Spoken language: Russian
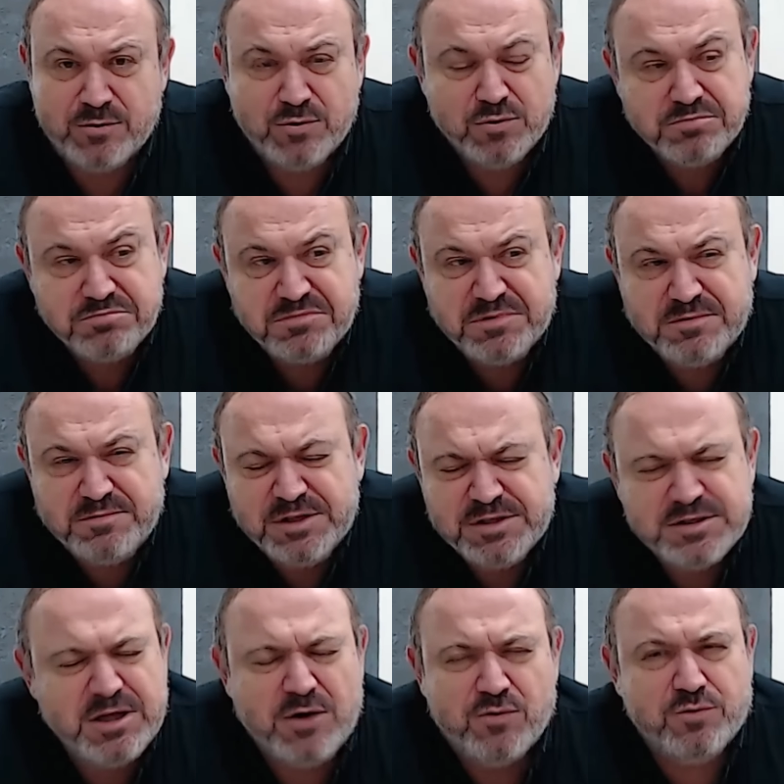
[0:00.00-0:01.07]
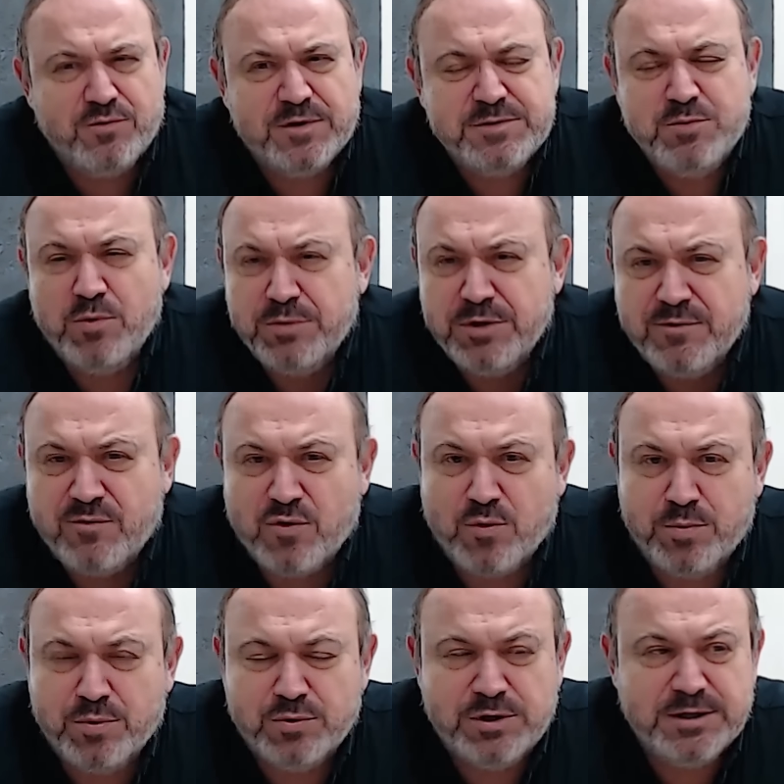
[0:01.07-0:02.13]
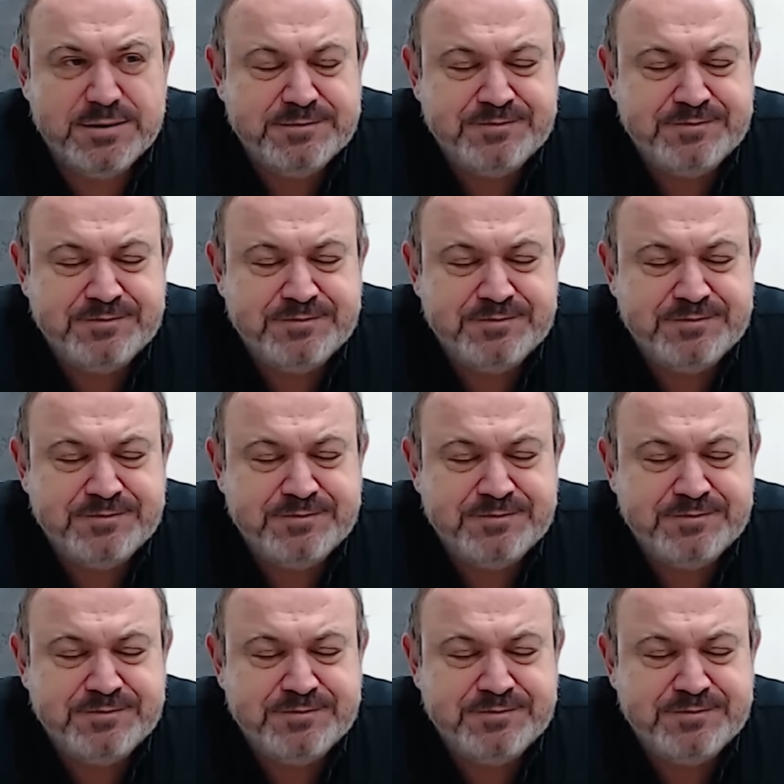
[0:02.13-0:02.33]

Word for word: Ну, не знаю, вот возьмем Европу, да?